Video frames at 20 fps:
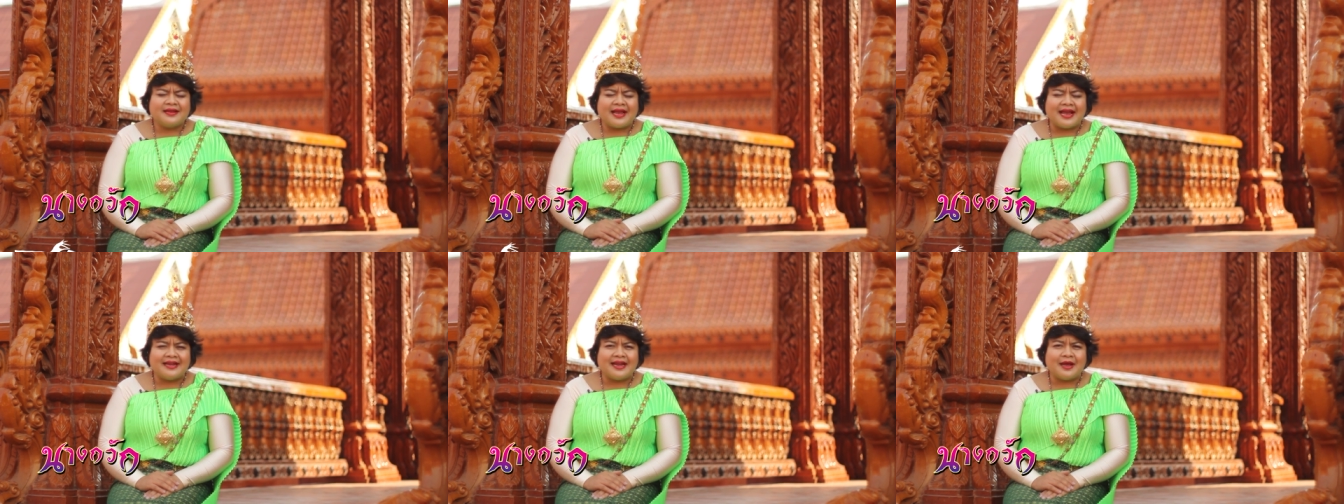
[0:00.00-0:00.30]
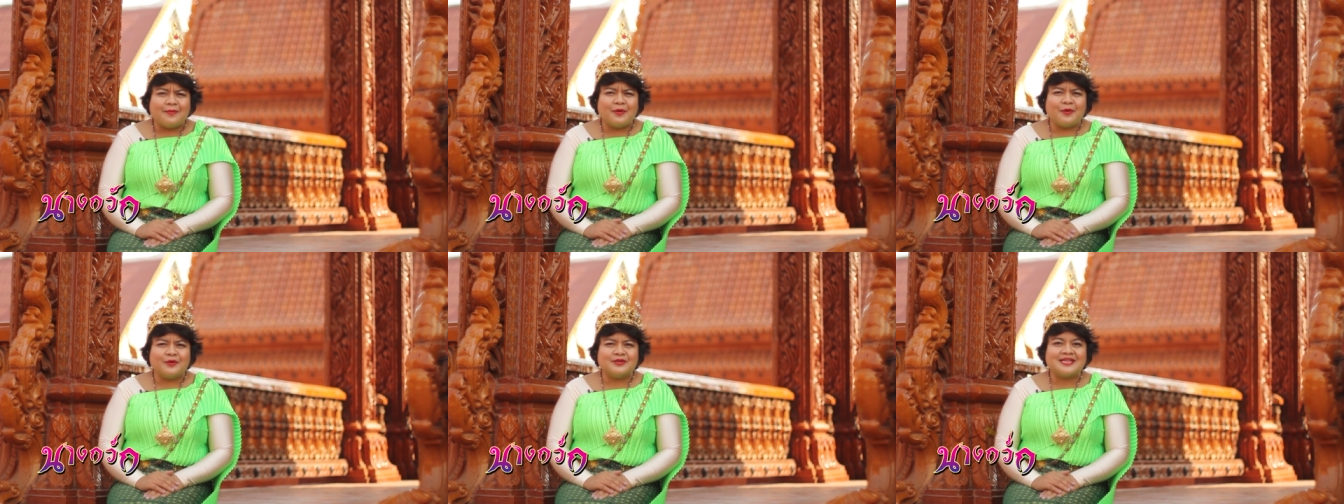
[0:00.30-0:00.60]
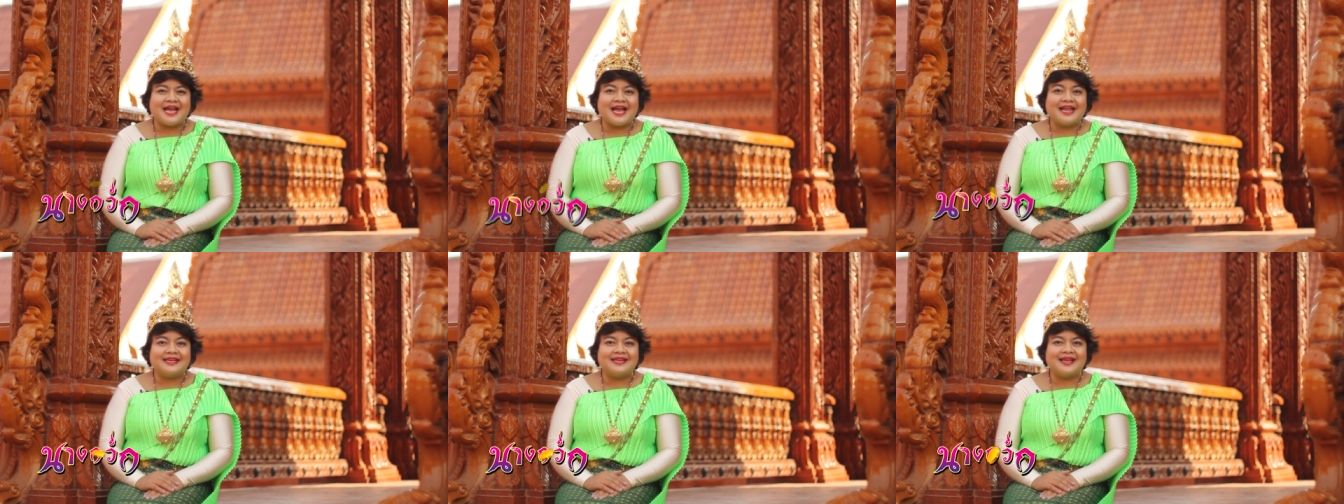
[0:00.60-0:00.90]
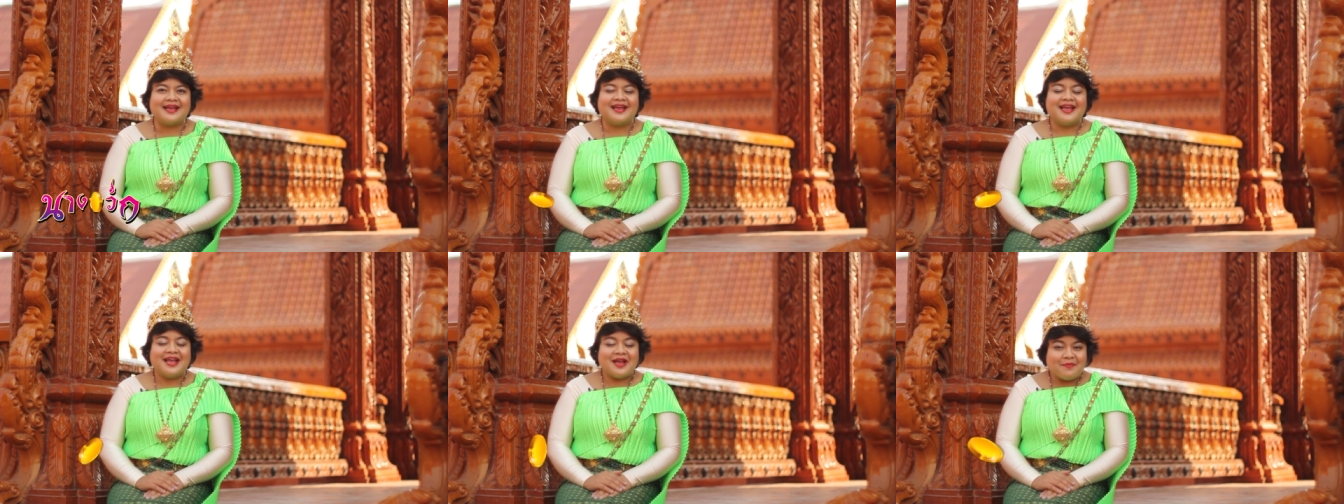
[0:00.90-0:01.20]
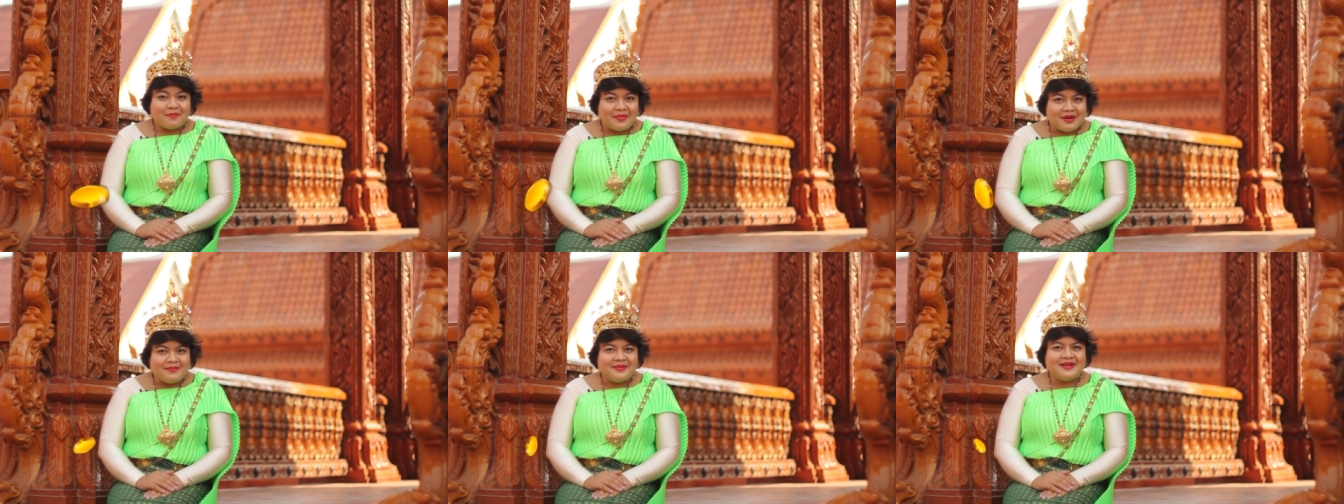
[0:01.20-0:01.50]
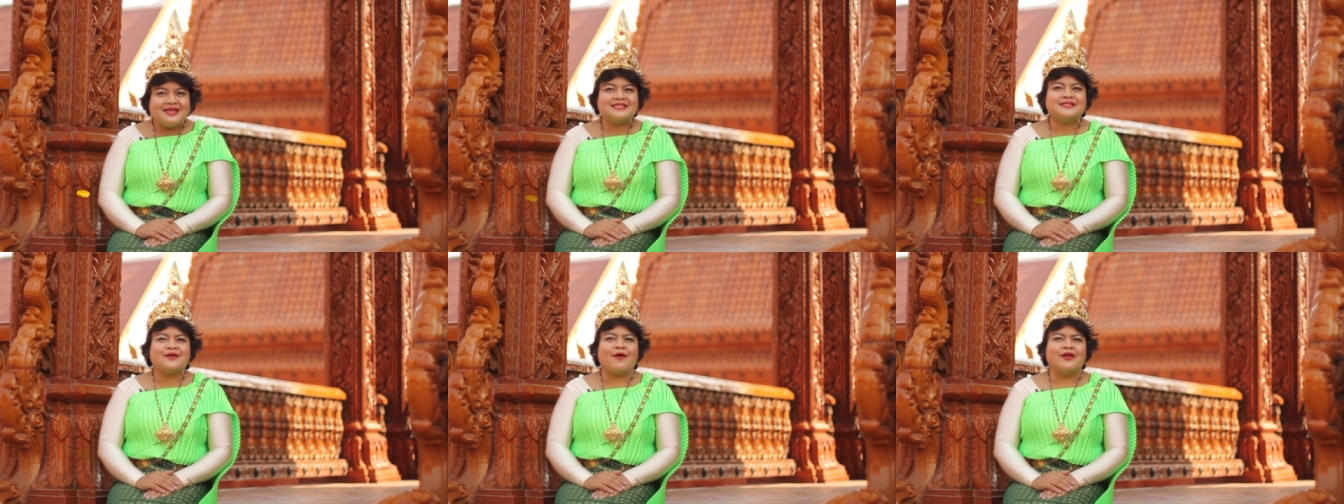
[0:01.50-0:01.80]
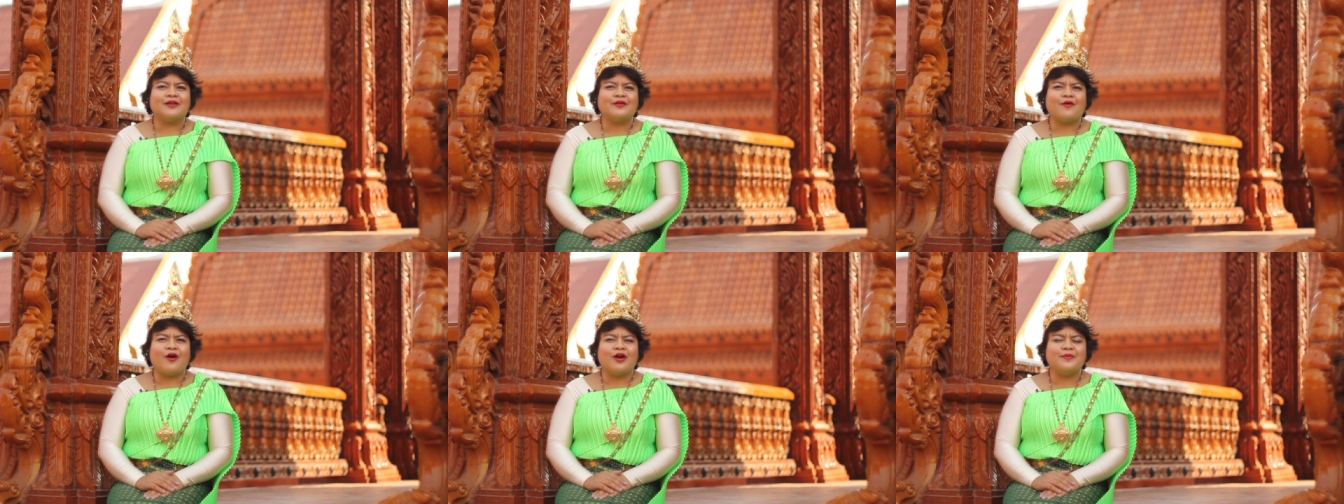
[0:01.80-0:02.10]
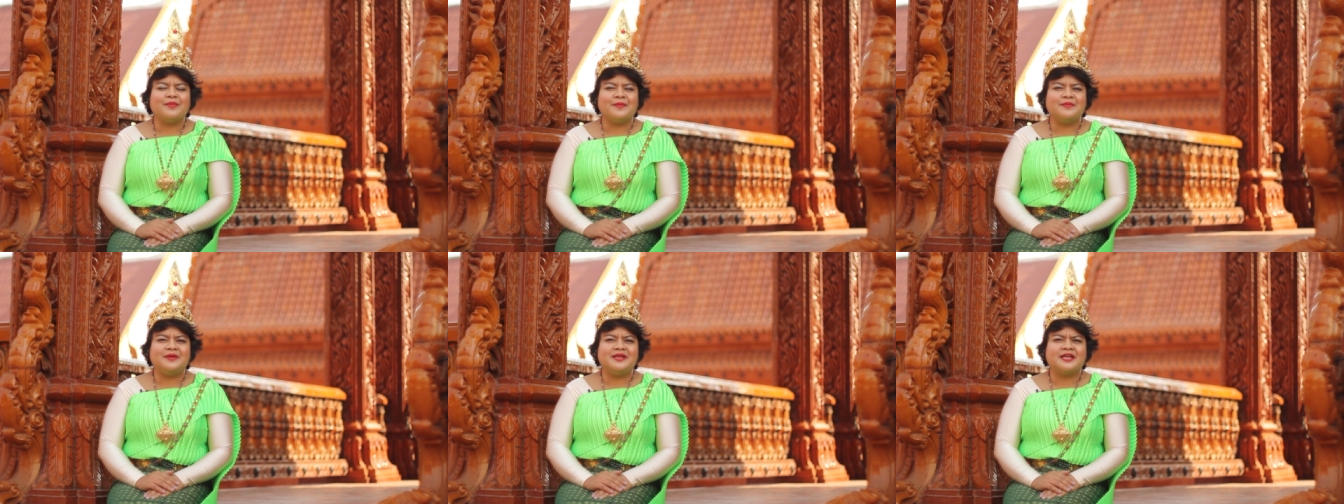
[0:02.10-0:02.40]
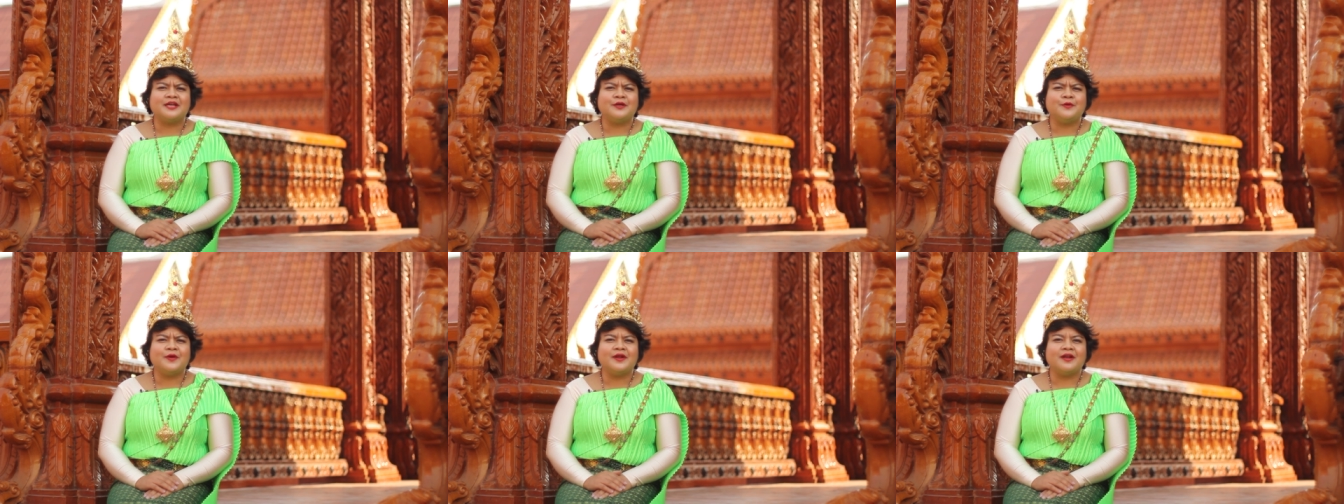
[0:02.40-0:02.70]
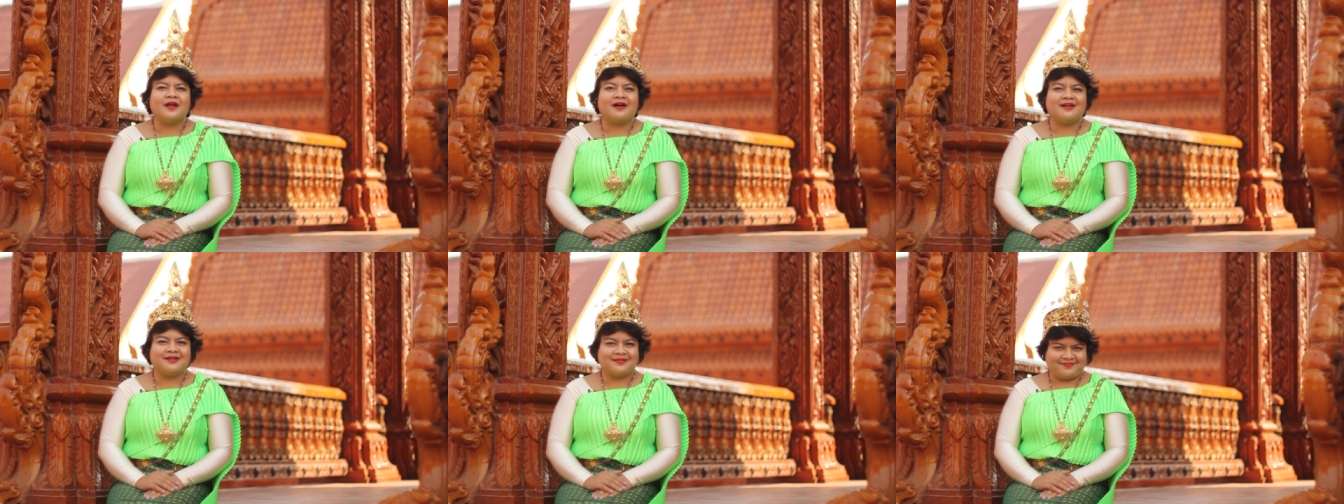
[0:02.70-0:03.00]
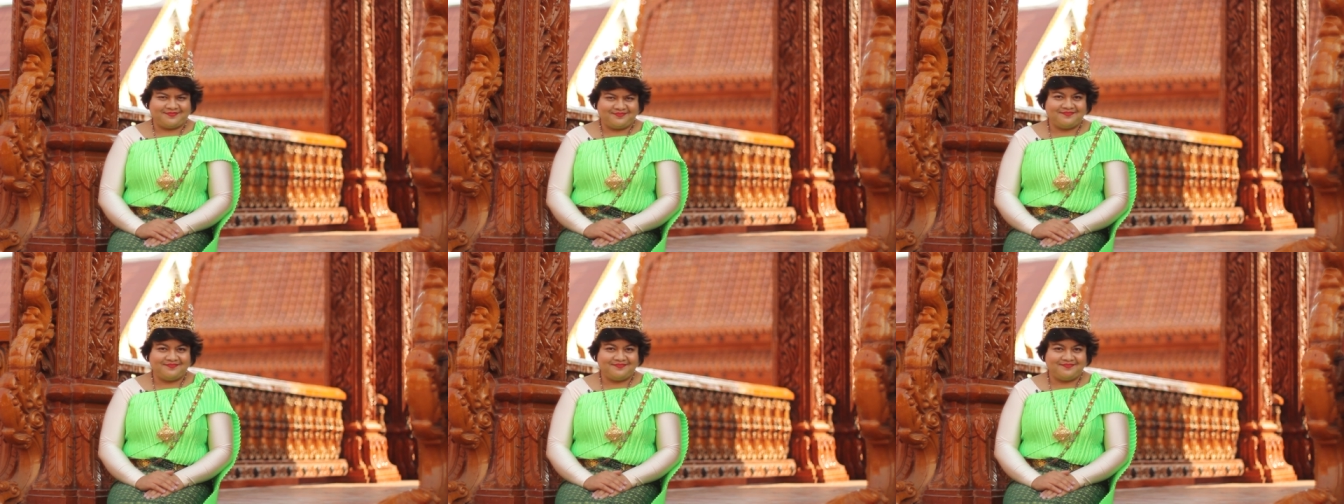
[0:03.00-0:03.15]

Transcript: การทำโลชั่นเนี่ยมันมีสอนคอร์สแบบนี้กันด้วยเหรอ